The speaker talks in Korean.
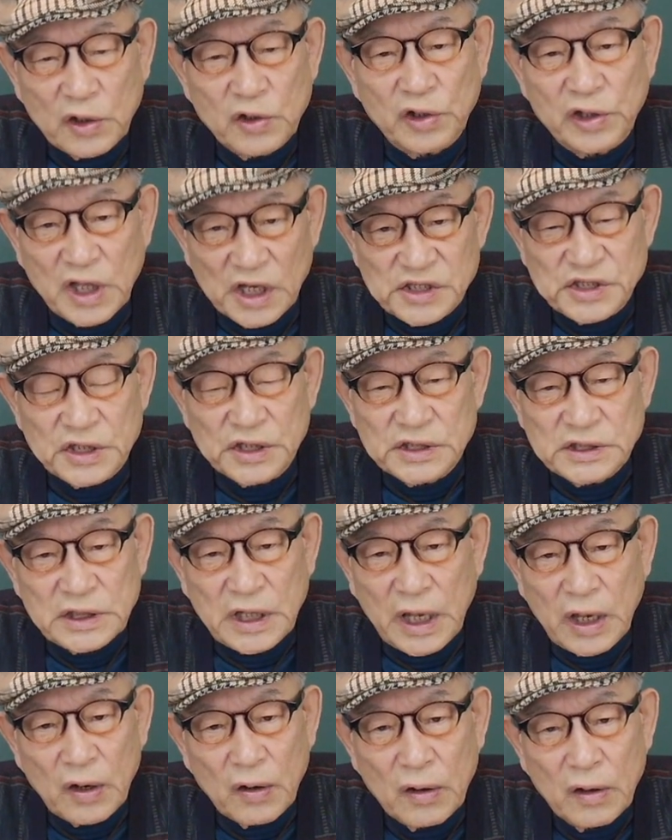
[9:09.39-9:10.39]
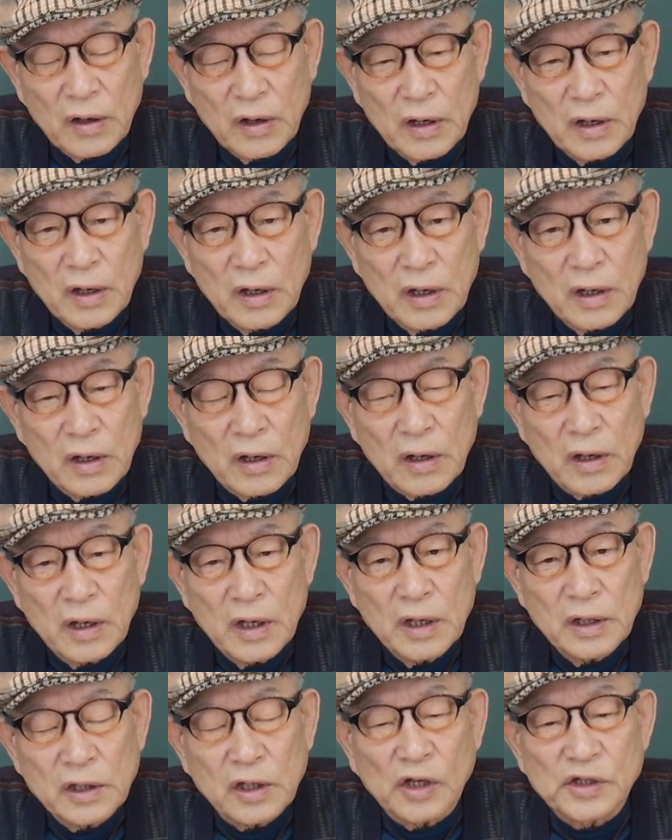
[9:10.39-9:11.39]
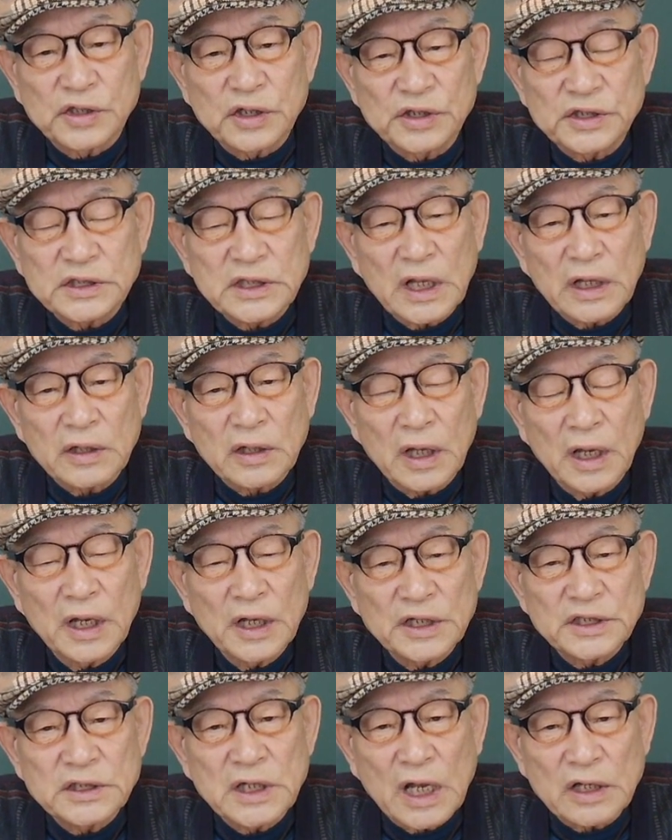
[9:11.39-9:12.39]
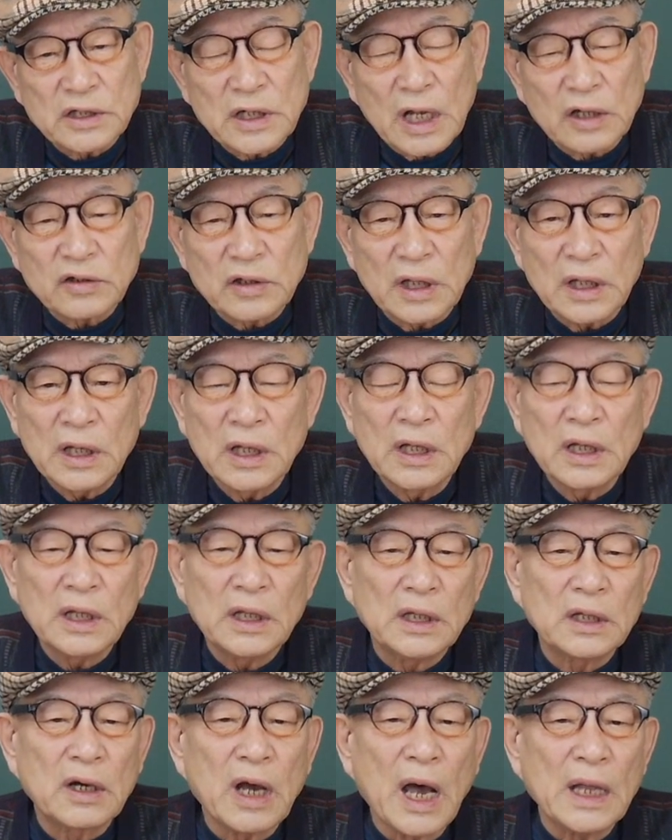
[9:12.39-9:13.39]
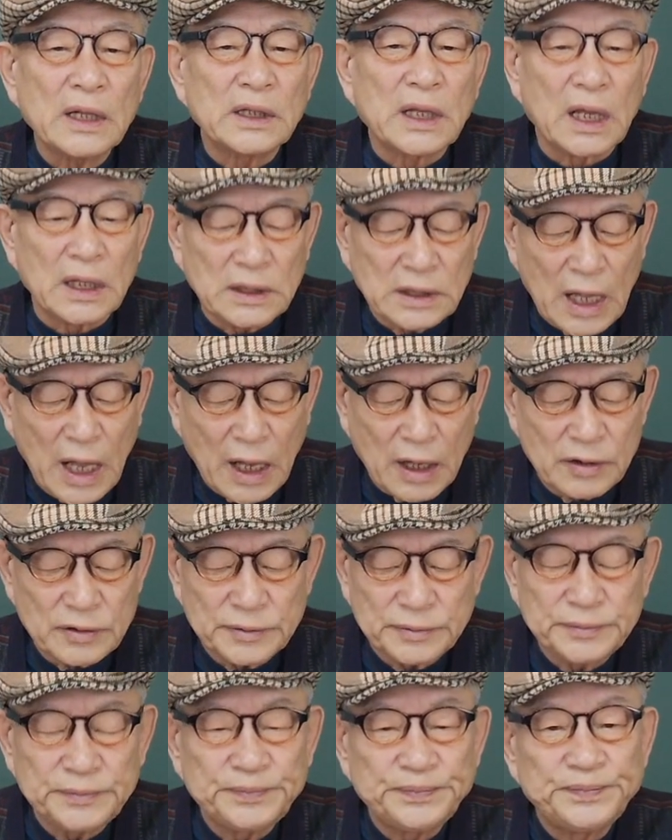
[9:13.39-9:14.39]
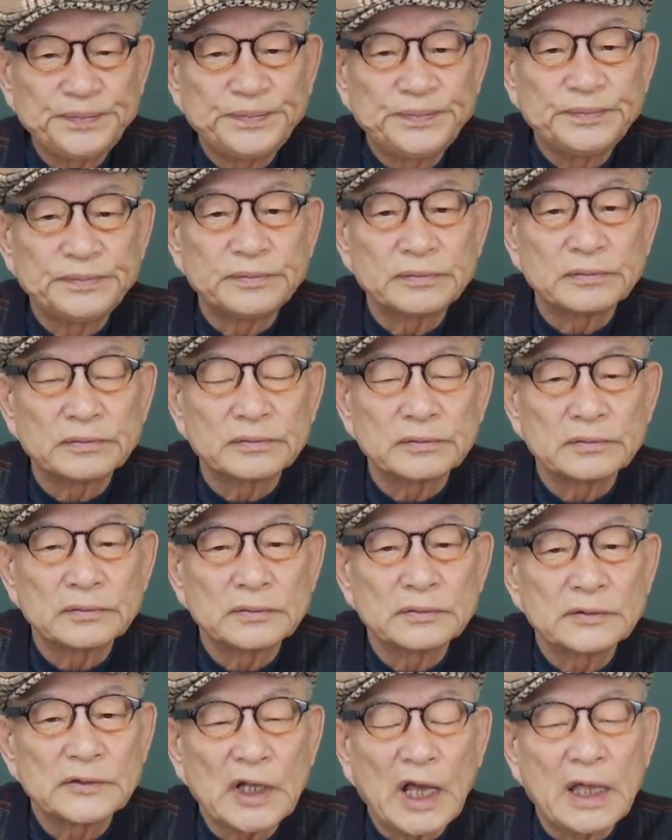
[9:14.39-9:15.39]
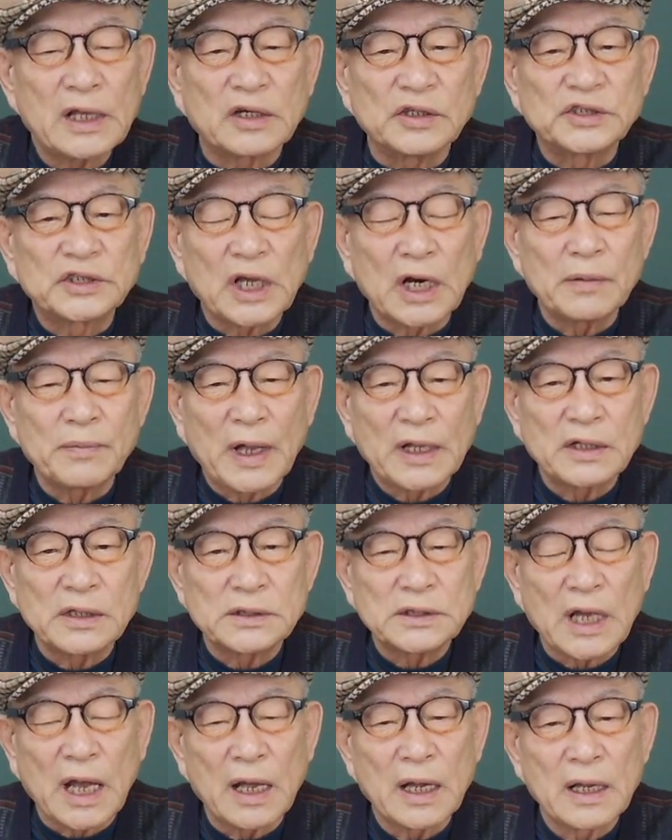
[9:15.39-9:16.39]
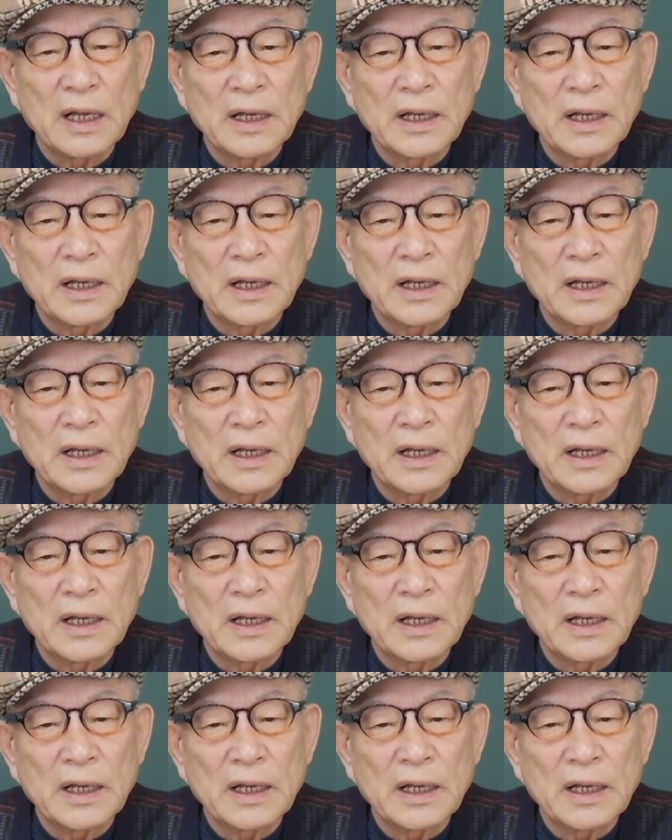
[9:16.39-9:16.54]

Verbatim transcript: 그 결성시대예요. 어, 결성시대 지나서 나중에 이거 안 되겠다. 아이, 글자를 만들자.